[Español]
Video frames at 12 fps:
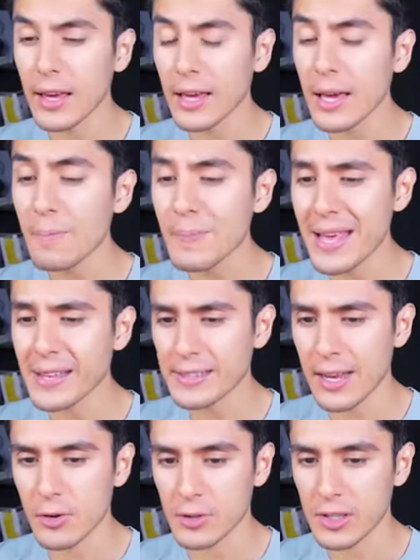¿Qué, qué,
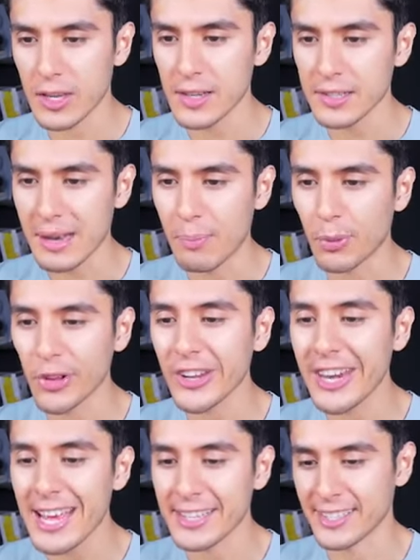piensan ustedes que
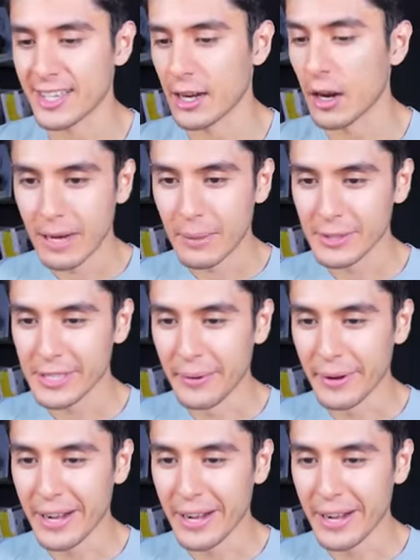podría ser? Vamos a